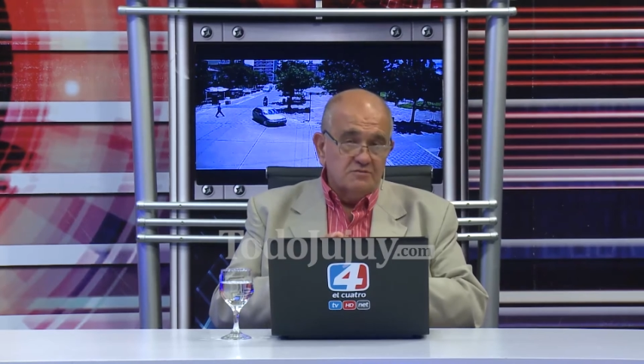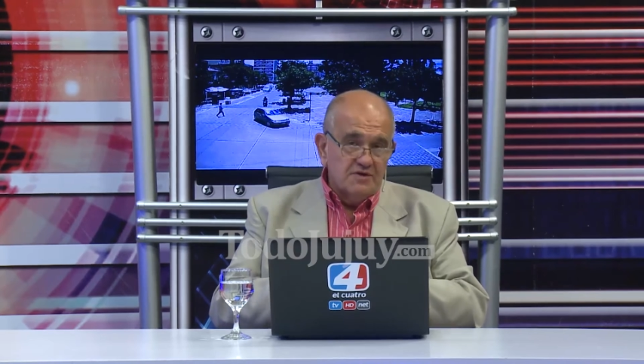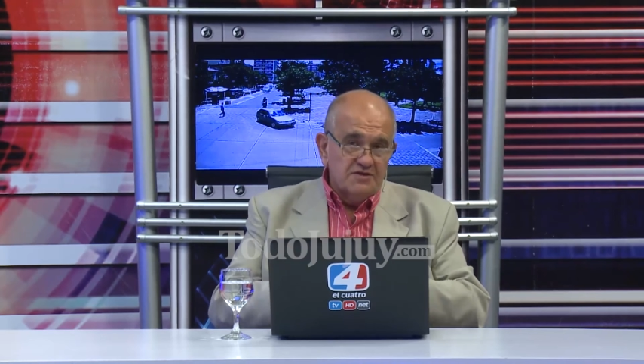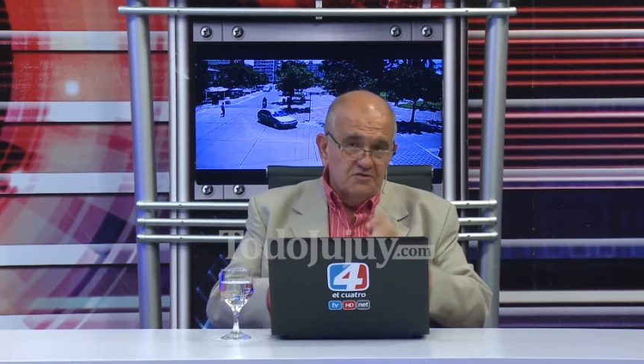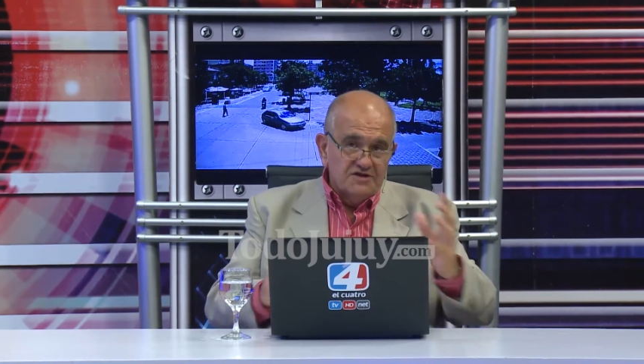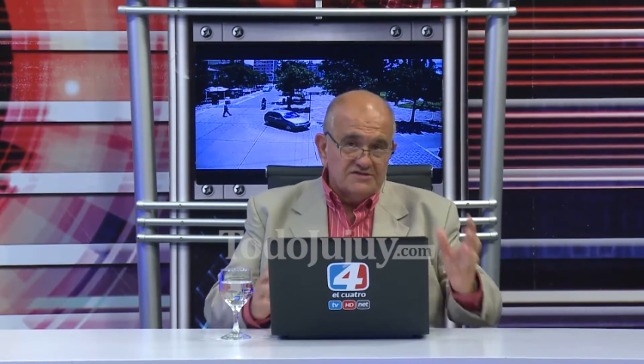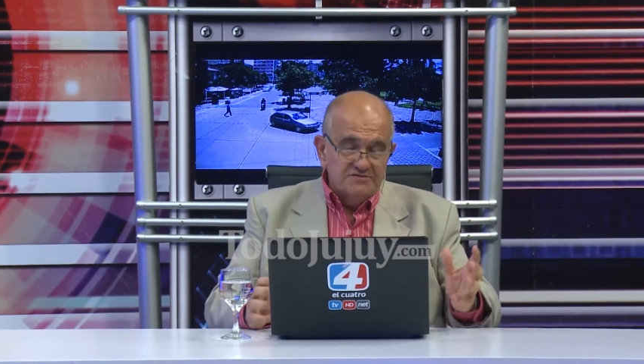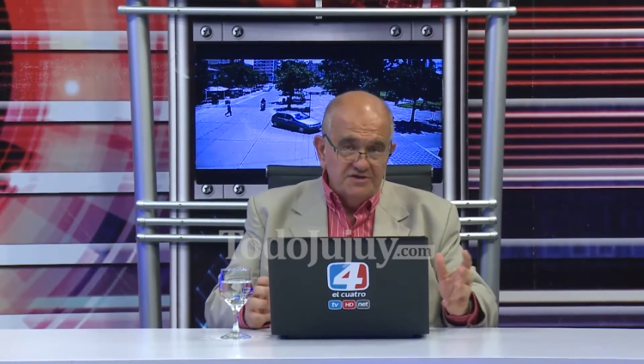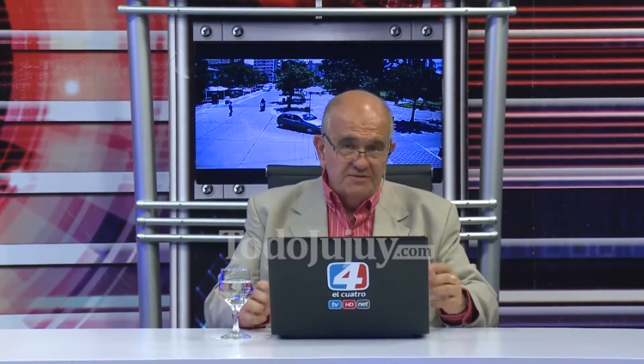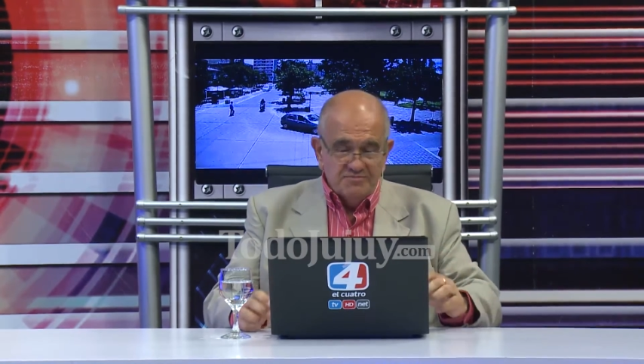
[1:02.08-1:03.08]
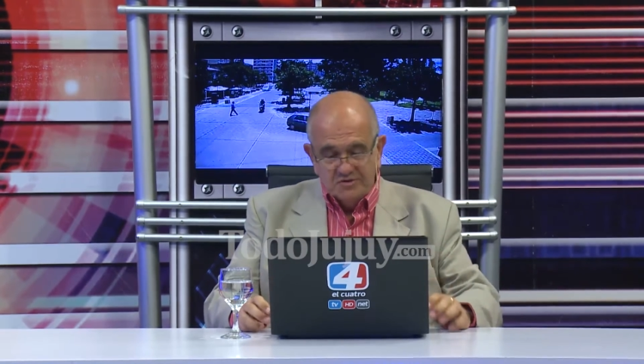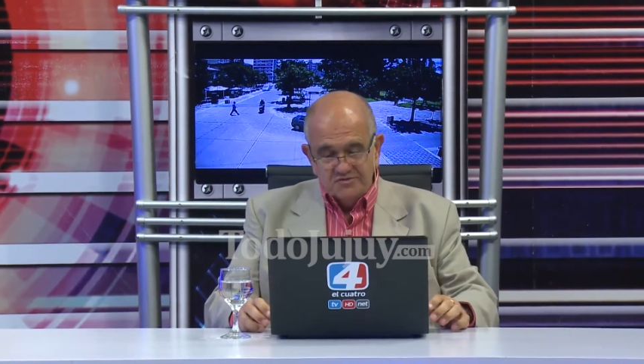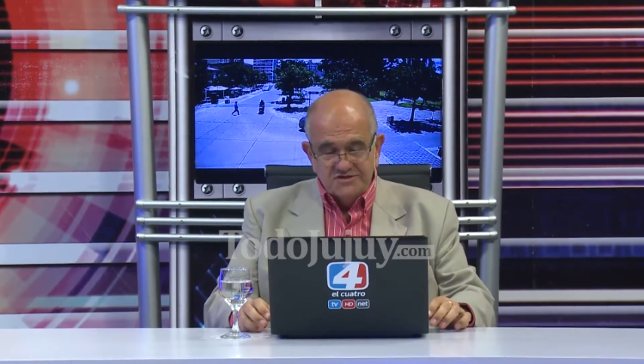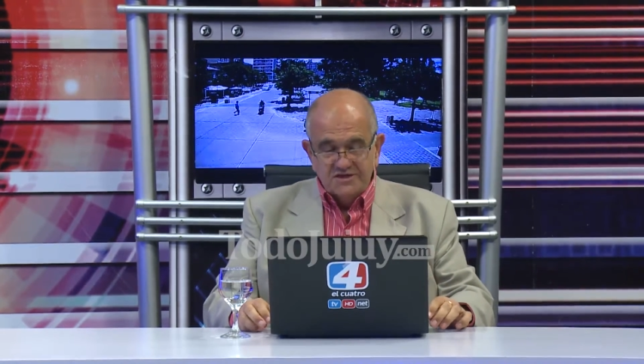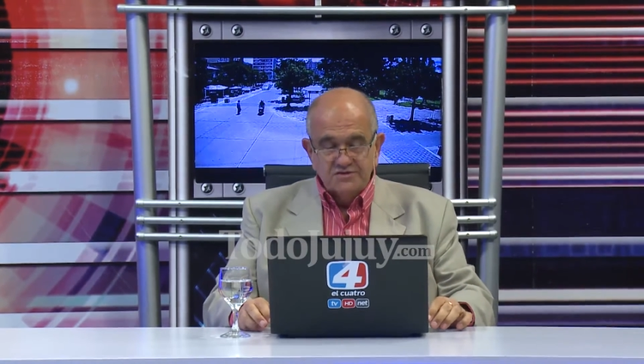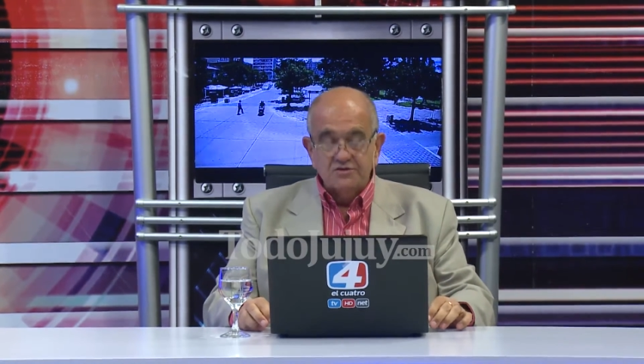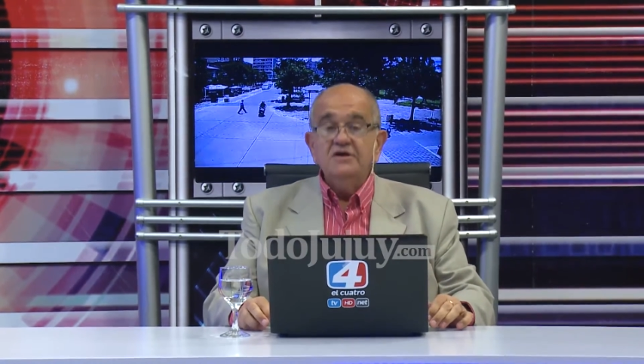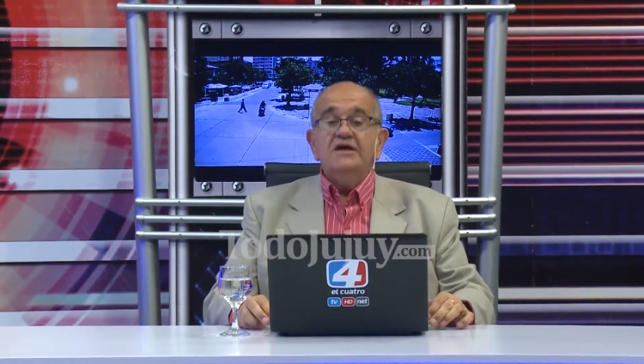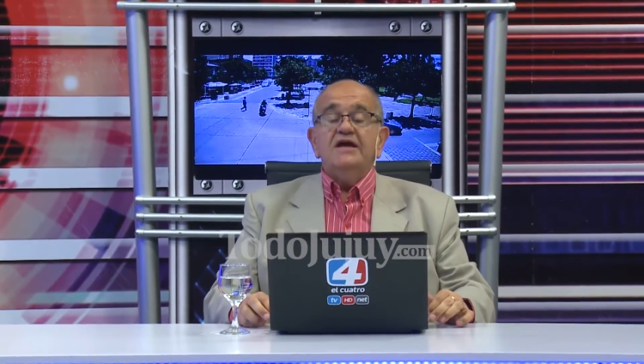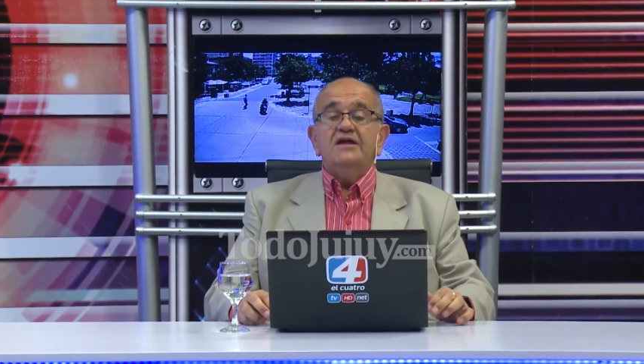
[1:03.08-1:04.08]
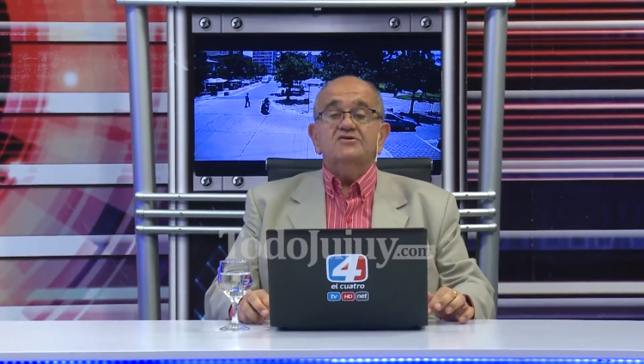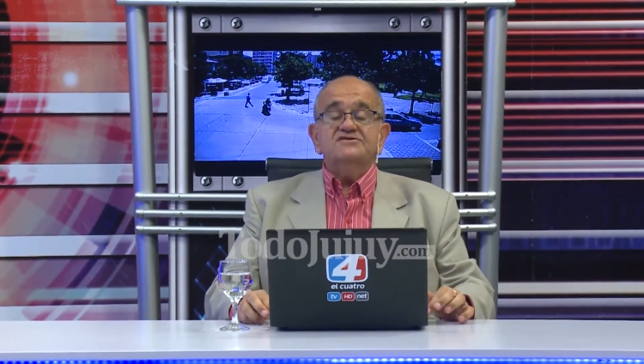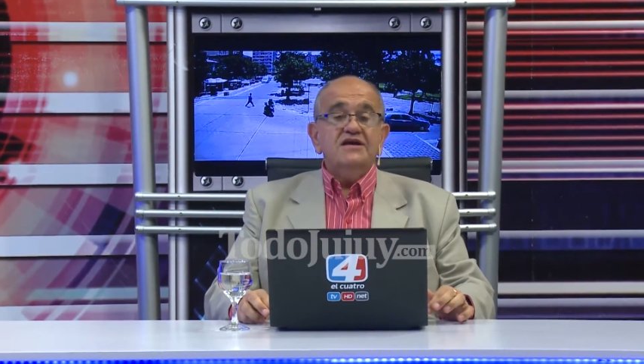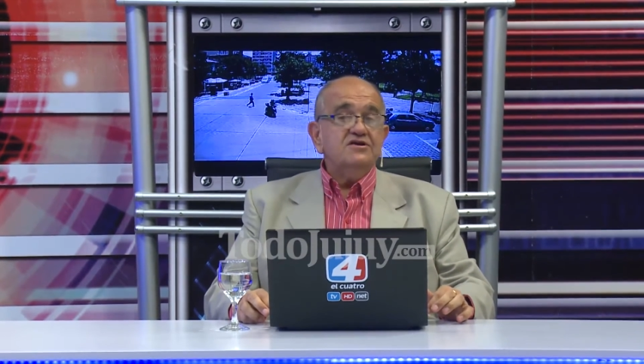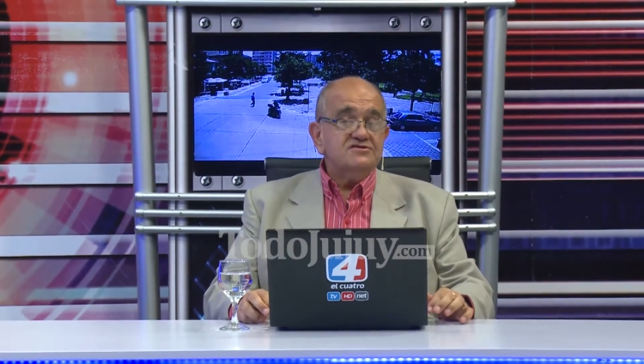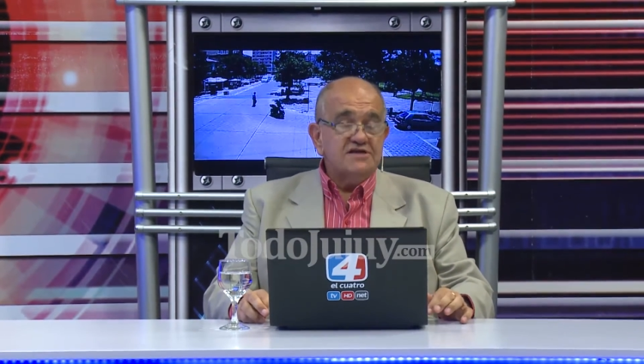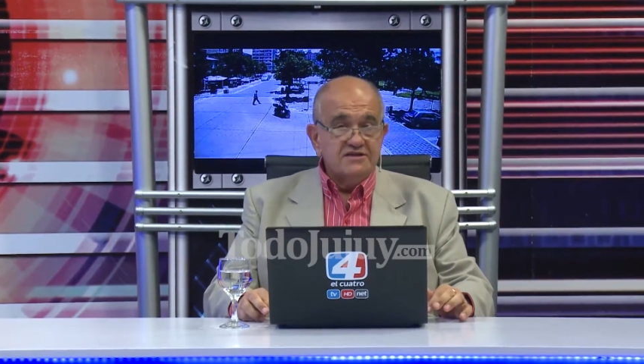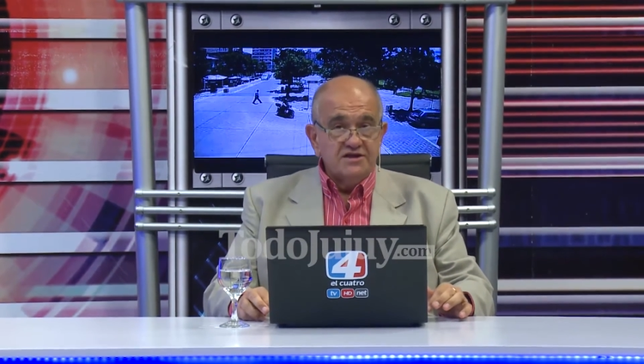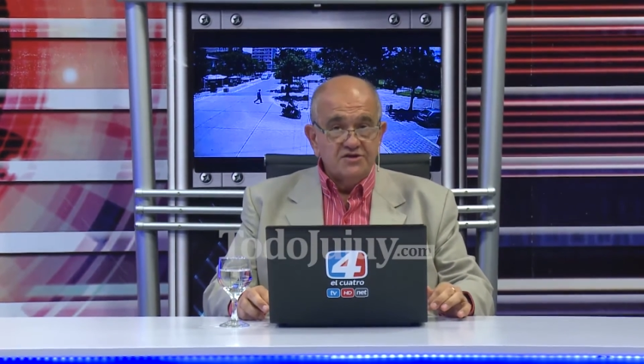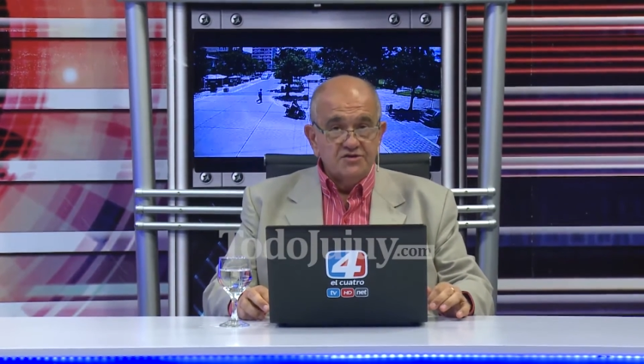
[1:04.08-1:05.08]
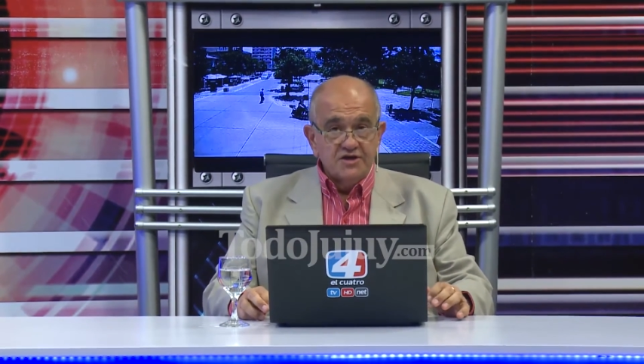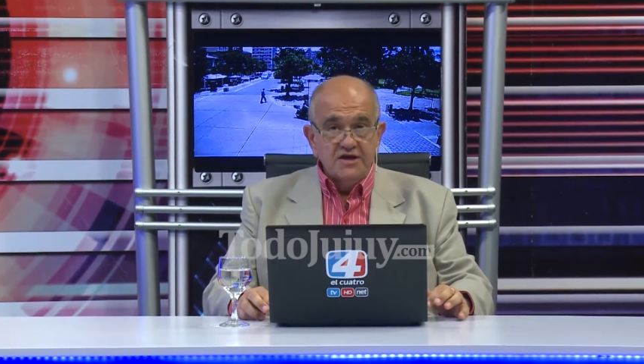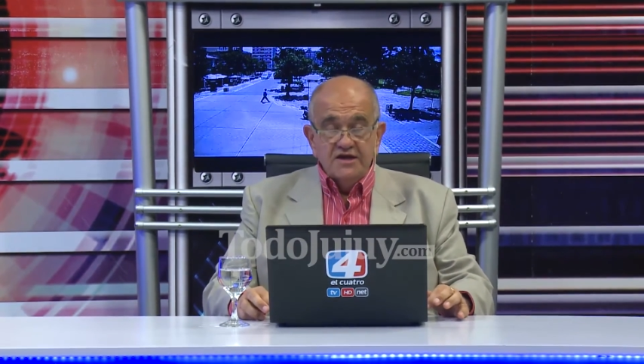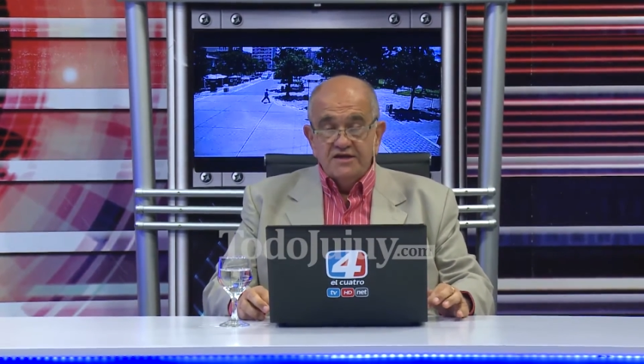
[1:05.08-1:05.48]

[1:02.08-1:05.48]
más de lo que se venía produciendo en los años anteriores.